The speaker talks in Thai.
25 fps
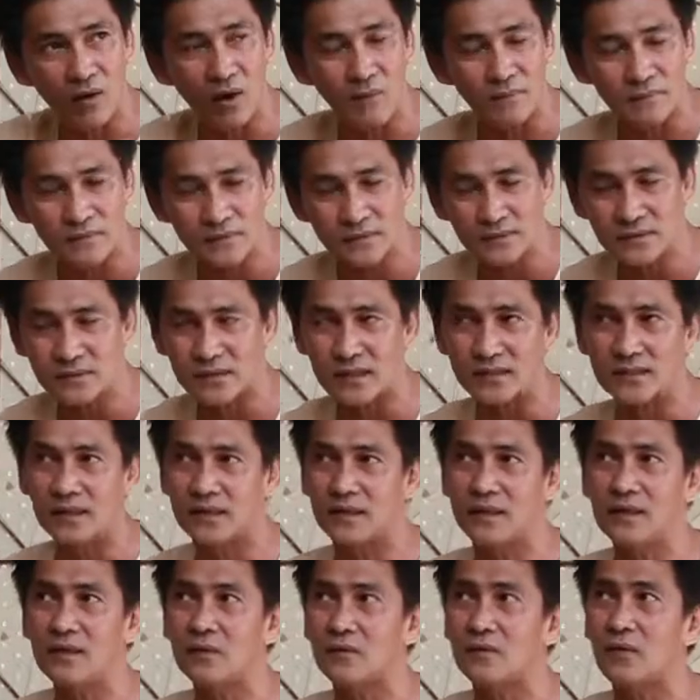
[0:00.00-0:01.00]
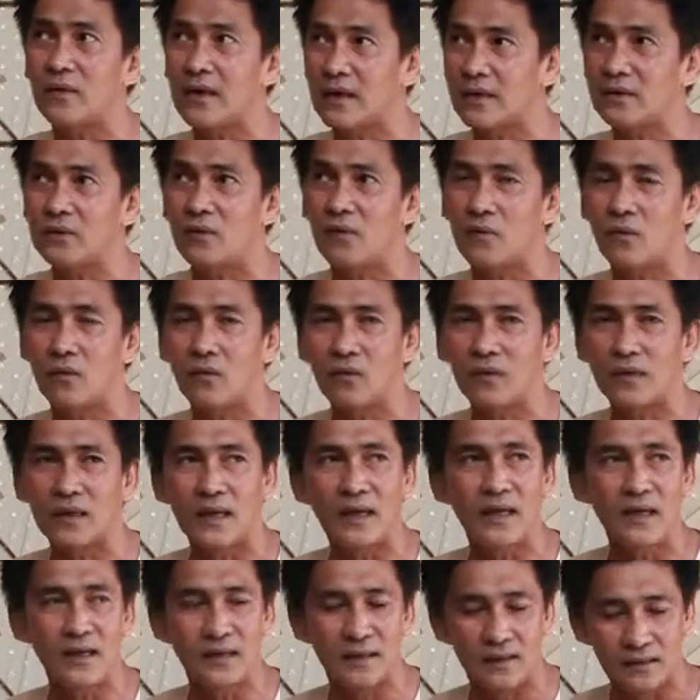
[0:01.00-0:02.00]
ล้อมในสิ่งที่ตัวเองอยู่
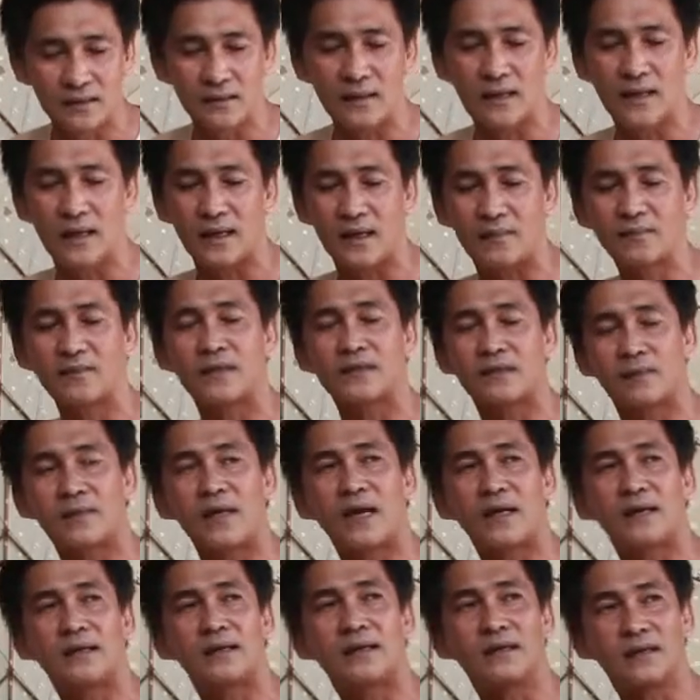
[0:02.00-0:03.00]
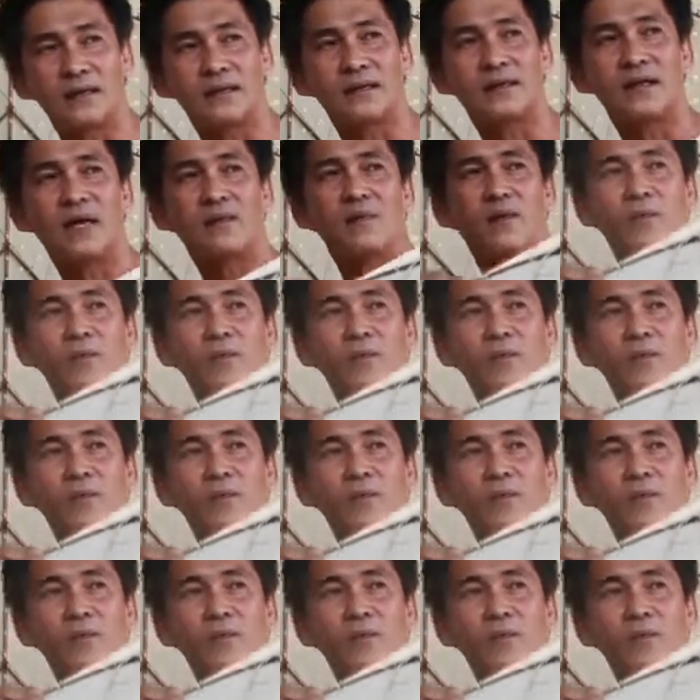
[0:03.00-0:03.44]
นะฮะนี่แหละครับสิ่งสำคัญครับ